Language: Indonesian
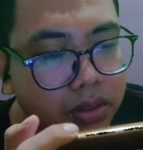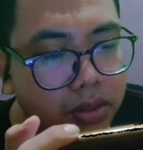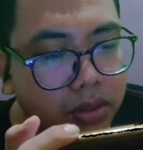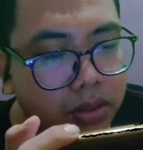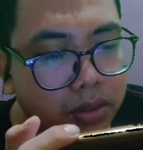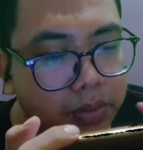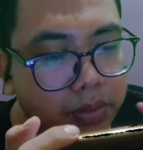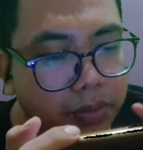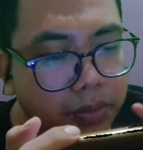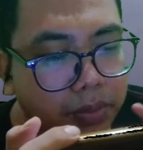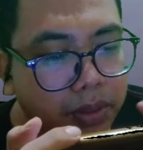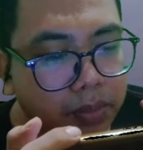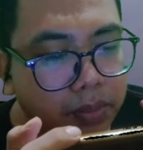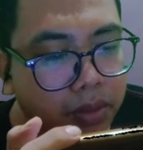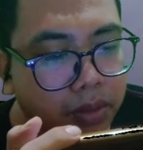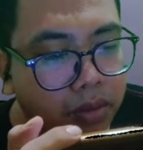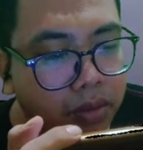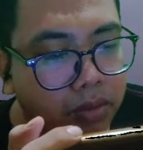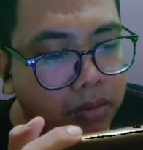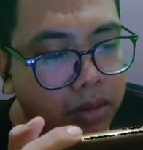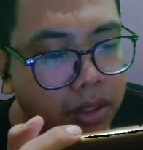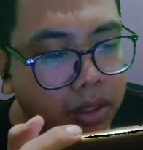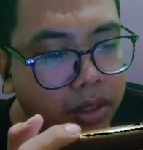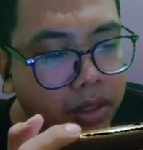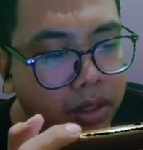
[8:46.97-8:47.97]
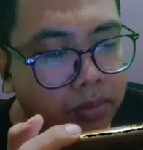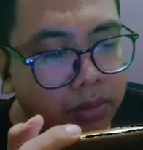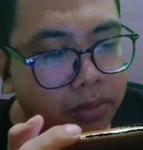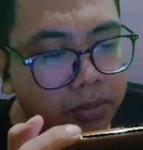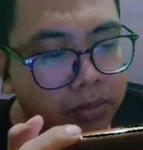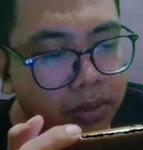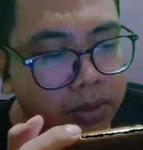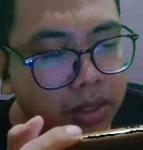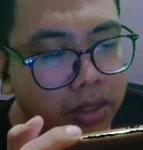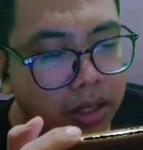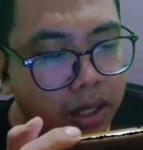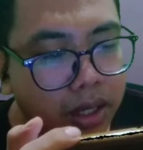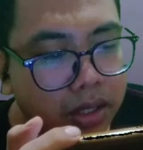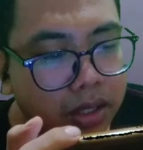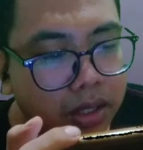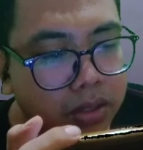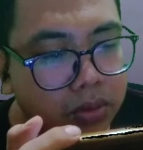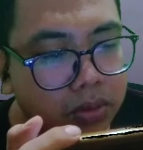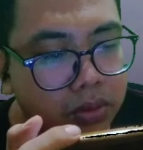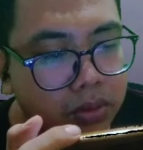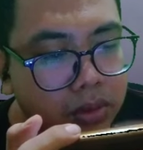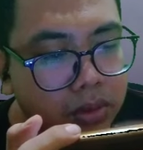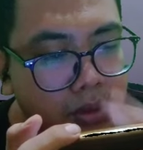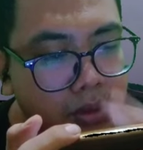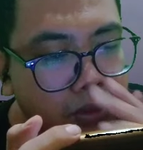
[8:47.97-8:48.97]
ini pemain baru nih kalau mau beli
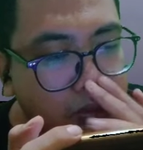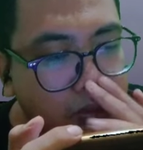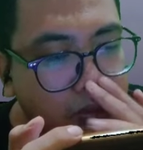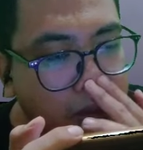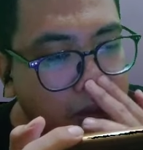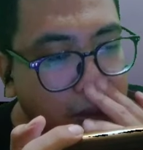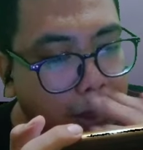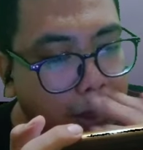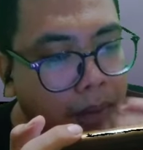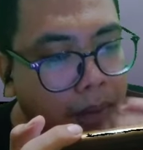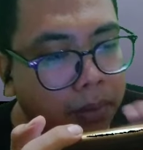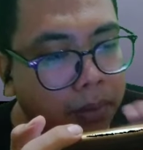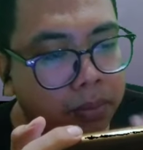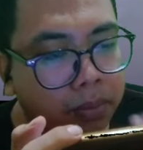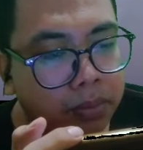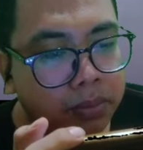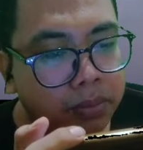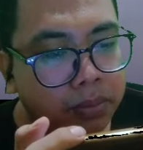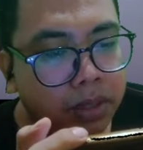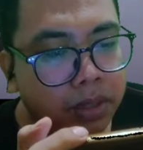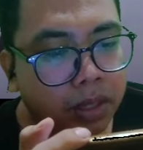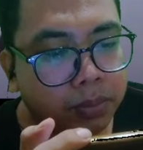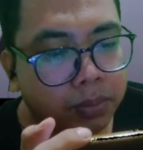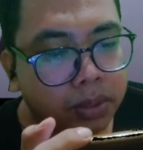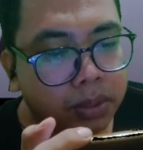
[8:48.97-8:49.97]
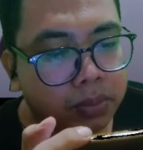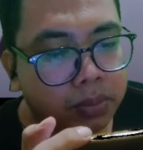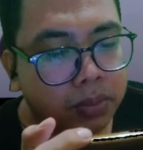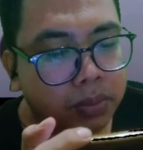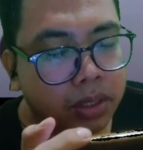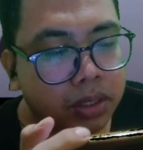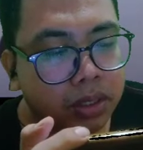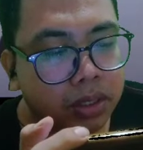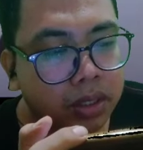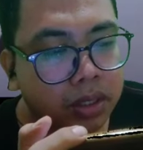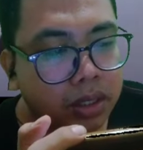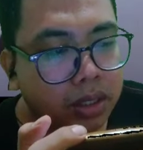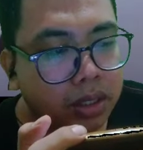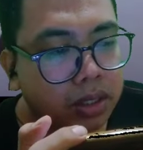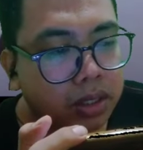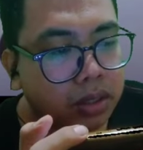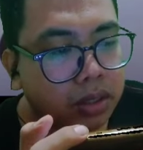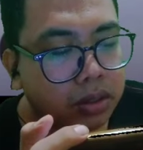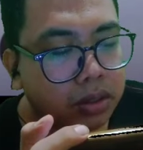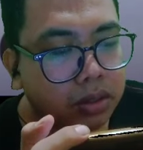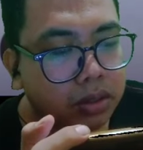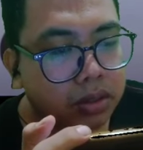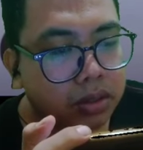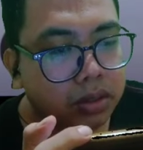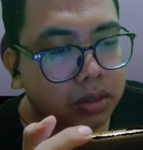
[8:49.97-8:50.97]
langsung dapat banyak ya
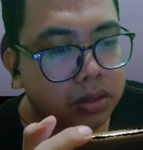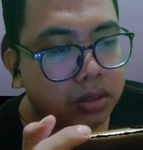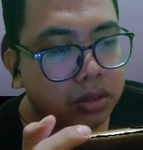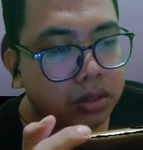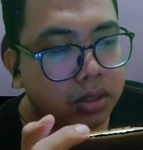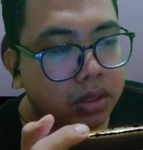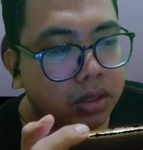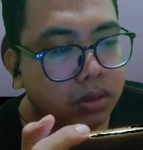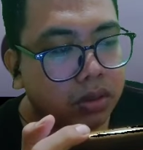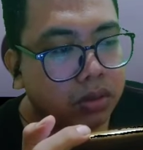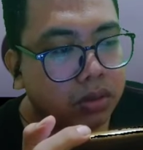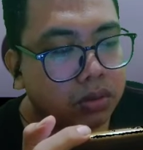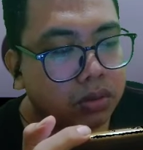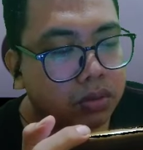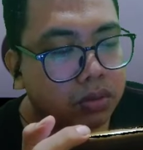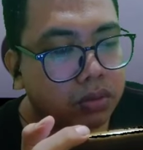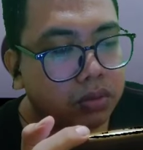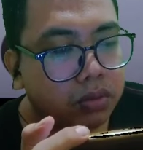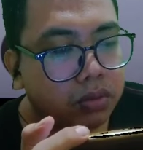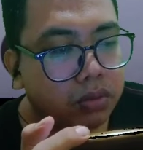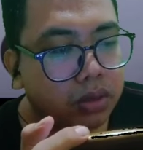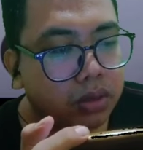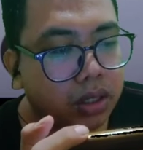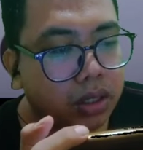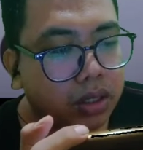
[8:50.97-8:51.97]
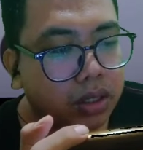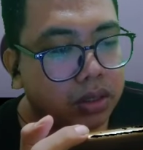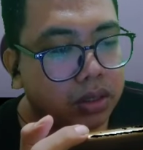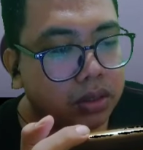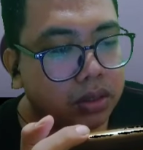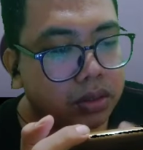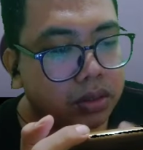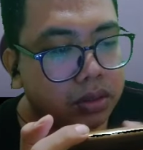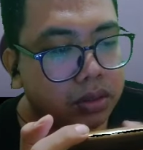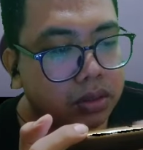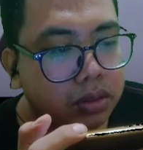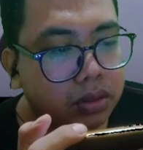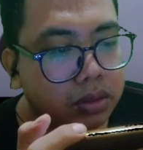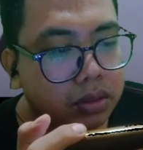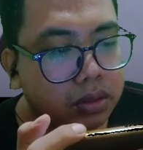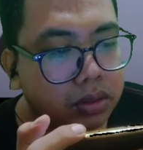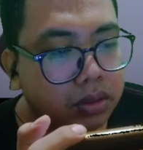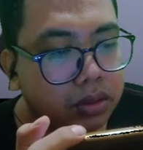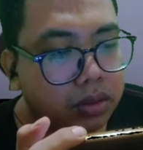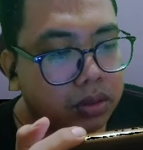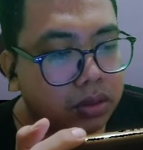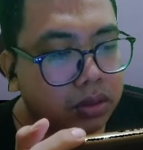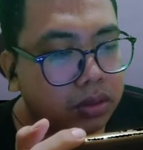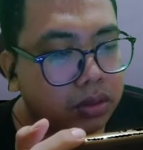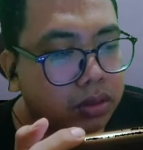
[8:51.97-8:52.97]
unggulan
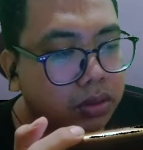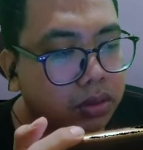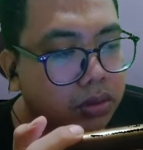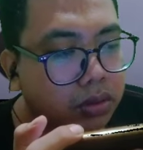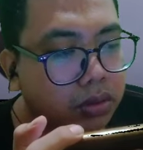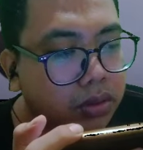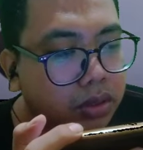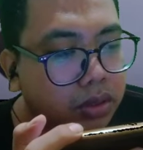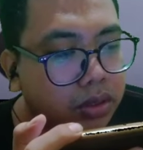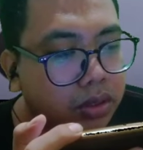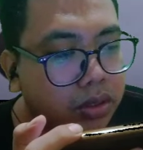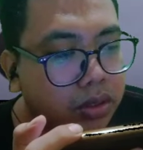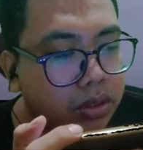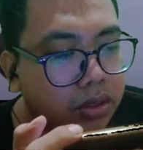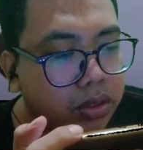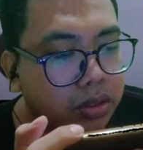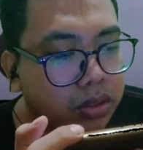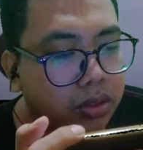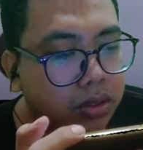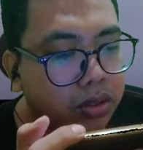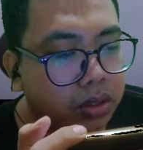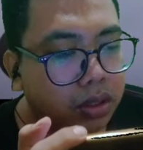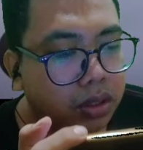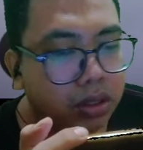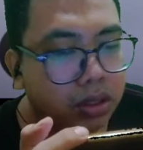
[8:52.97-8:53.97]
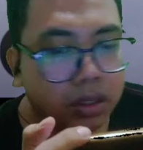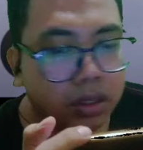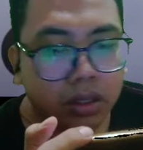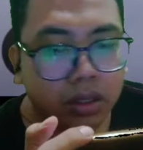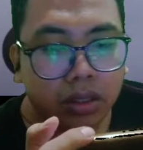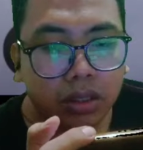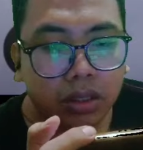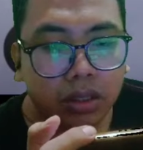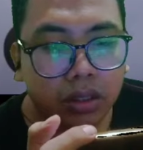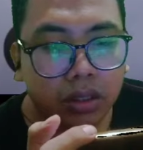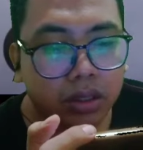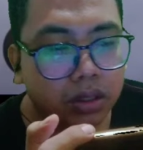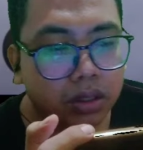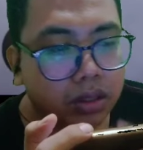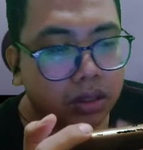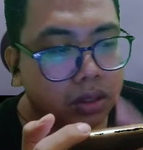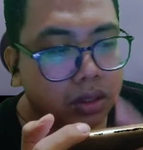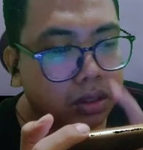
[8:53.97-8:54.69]
terus ini